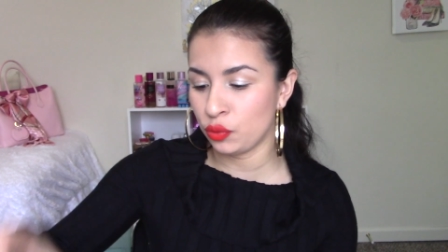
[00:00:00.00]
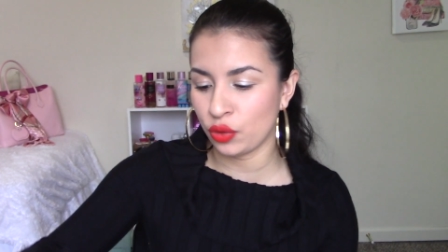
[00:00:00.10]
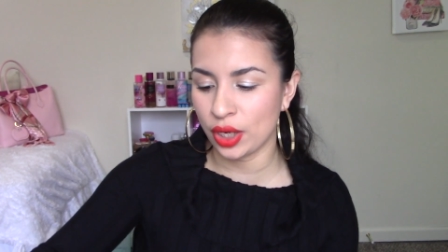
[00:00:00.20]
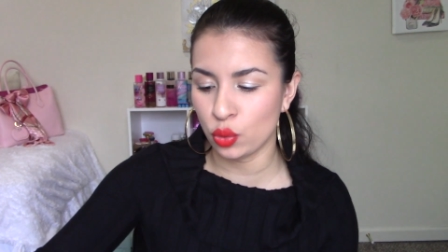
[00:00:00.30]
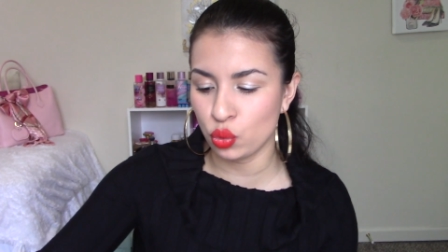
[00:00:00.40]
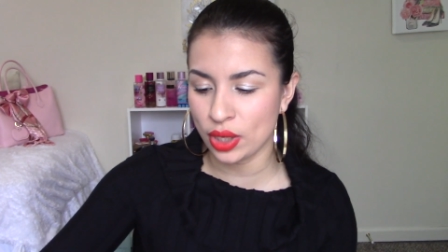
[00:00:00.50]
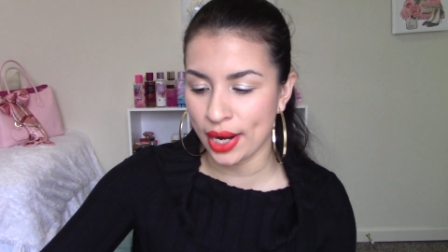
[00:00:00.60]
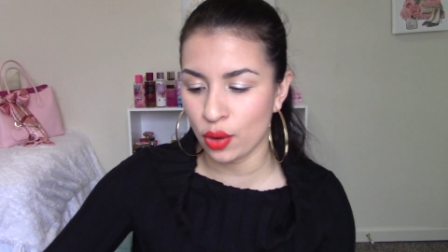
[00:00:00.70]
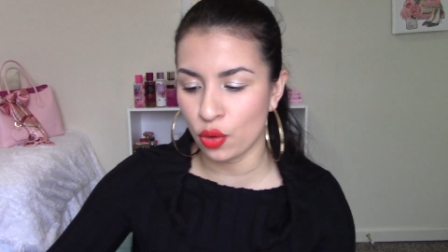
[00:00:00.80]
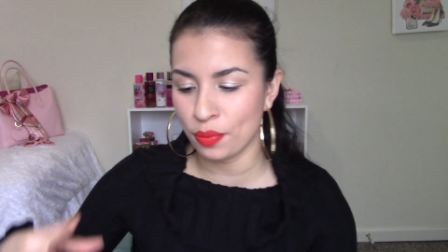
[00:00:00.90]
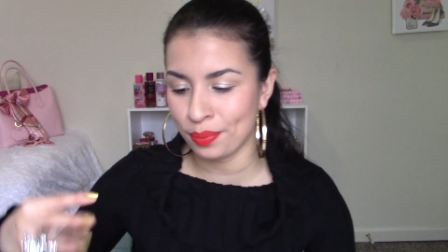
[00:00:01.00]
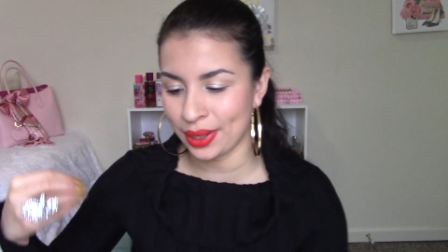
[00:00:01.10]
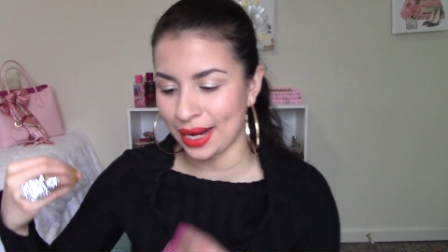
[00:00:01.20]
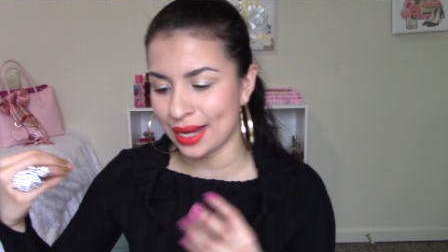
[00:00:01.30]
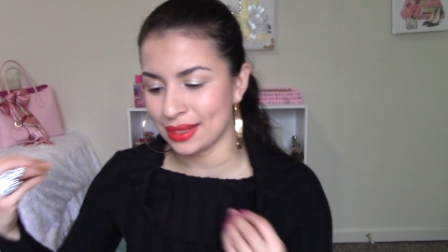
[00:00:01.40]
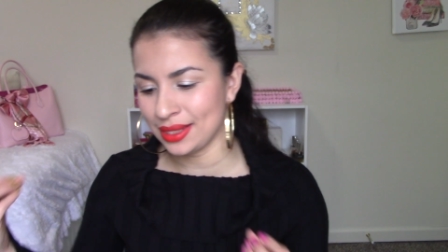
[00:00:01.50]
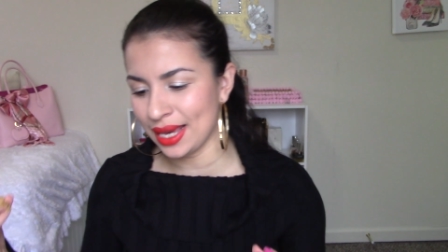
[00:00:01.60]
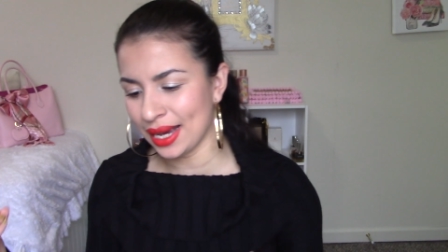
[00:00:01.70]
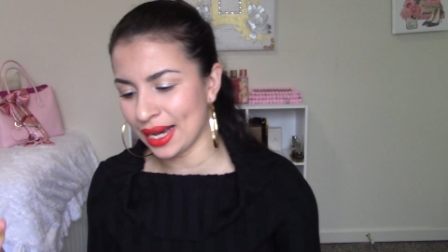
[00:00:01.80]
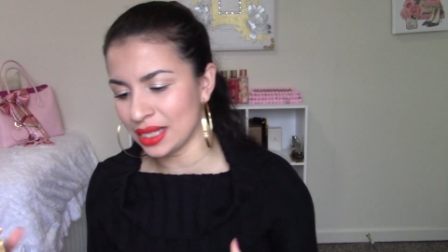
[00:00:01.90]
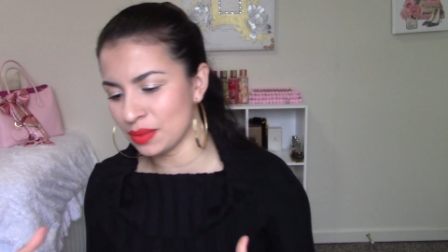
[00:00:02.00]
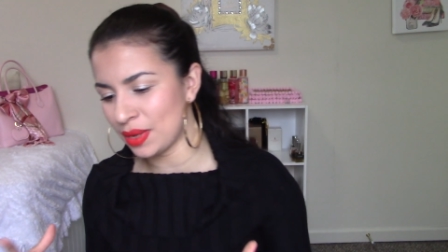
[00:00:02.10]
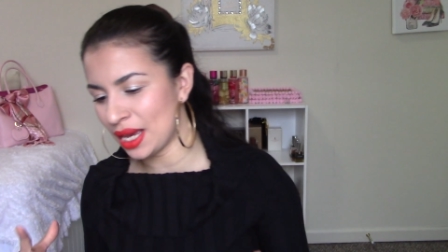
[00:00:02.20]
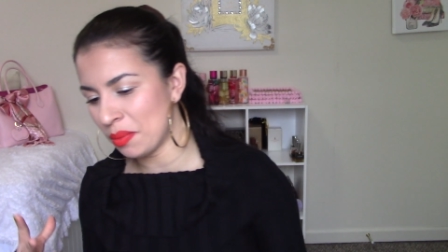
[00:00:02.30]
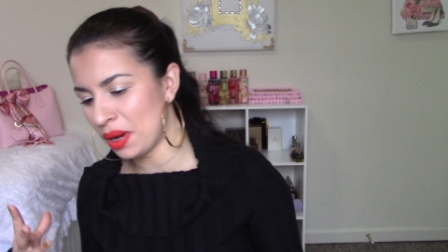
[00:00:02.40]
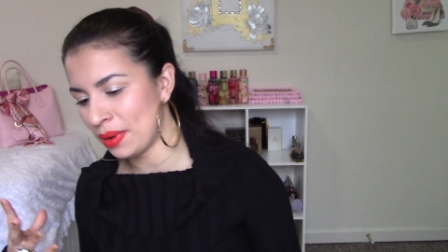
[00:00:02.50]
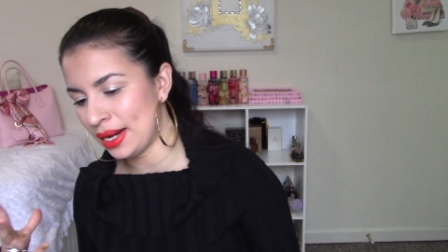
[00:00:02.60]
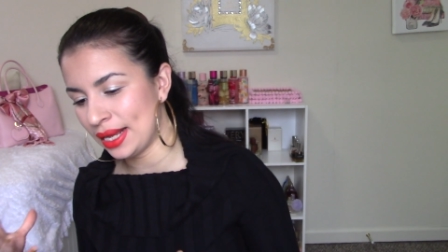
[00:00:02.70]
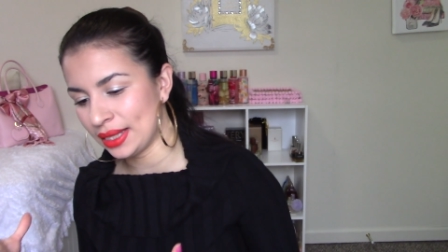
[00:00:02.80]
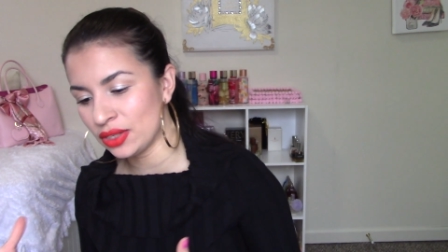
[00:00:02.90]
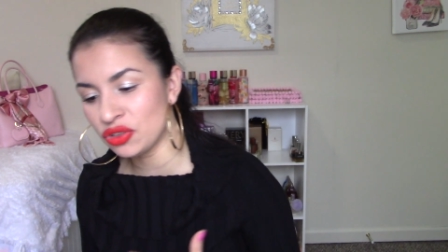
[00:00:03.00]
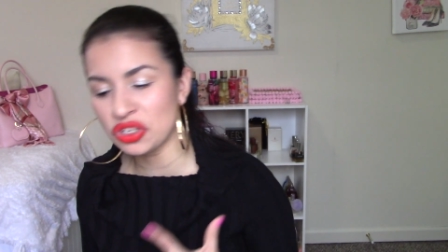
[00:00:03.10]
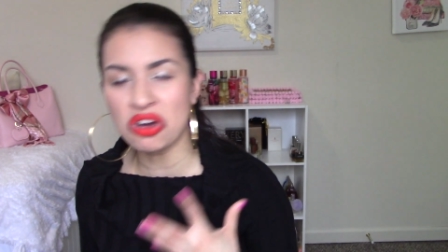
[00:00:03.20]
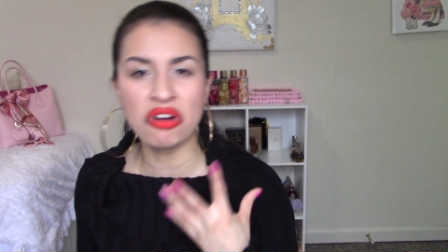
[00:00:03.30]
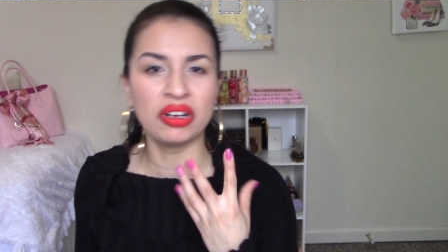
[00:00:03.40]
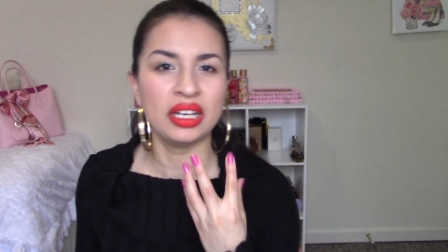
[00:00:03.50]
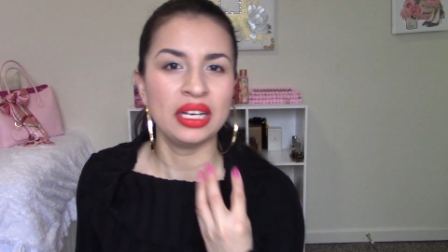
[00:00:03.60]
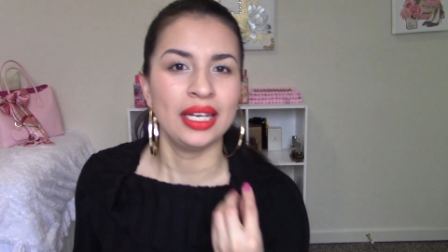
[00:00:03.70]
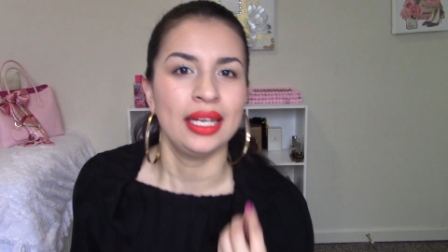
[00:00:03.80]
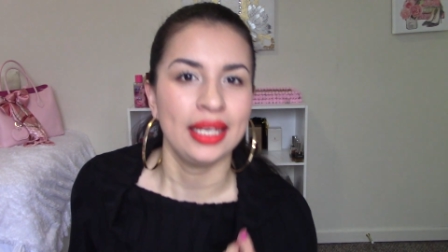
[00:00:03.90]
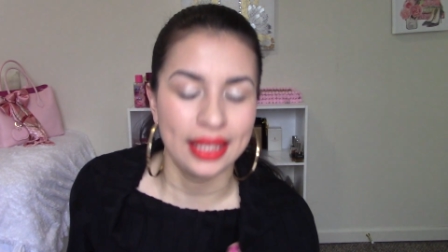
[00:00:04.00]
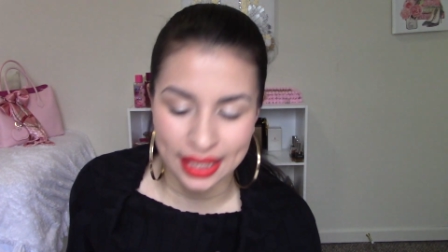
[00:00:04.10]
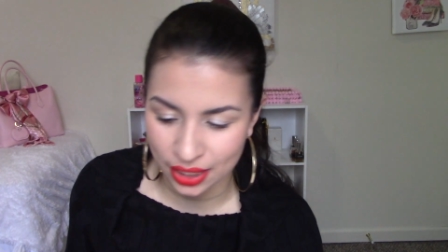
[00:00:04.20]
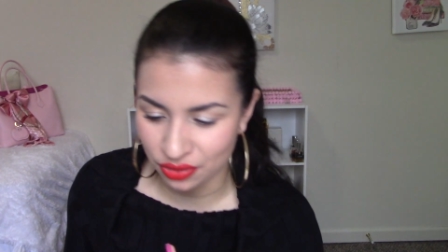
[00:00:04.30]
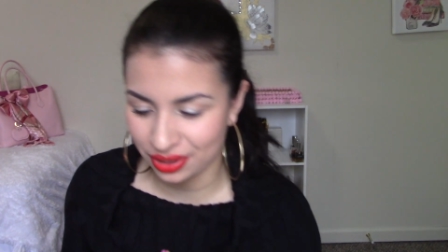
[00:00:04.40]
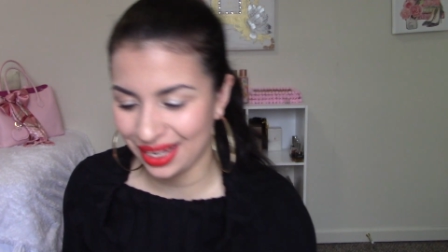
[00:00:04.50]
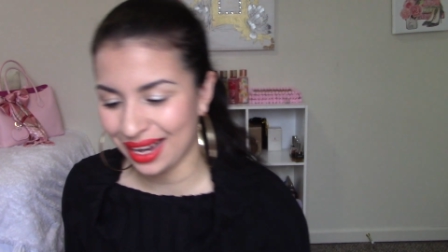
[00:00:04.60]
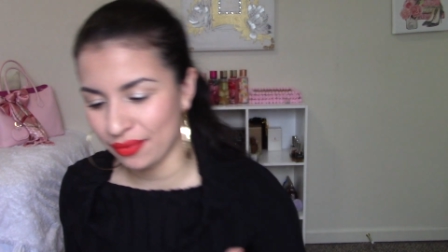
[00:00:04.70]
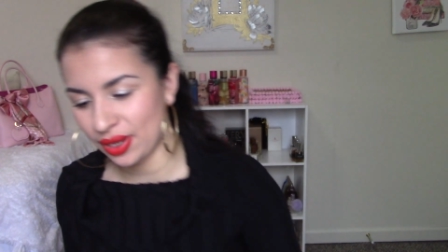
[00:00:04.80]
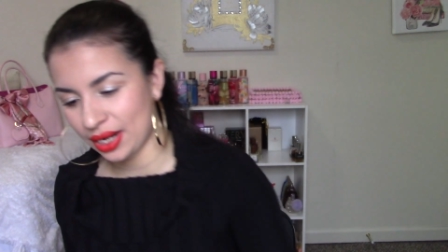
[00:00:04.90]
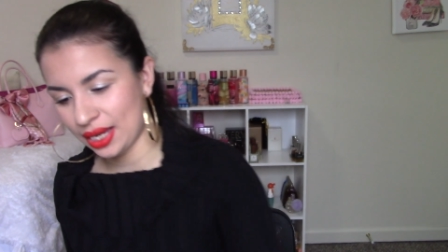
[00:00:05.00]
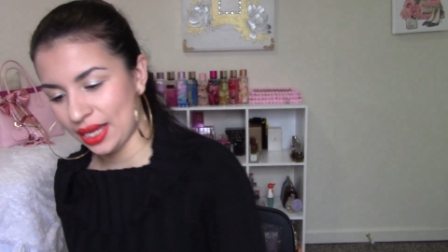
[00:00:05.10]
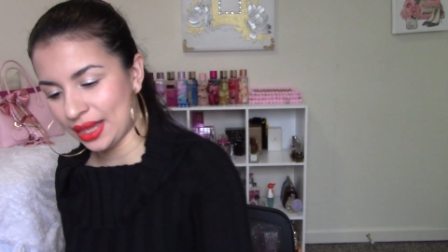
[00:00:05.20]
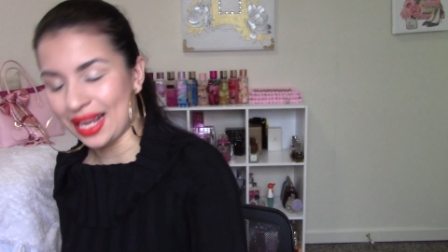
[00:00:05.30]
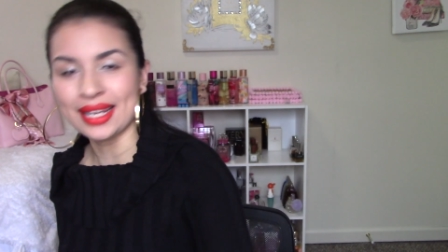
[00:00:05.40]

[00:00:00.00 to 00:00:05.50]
fue una compra a ciegas, me llamaba la atención y dije yo deja ver qué tal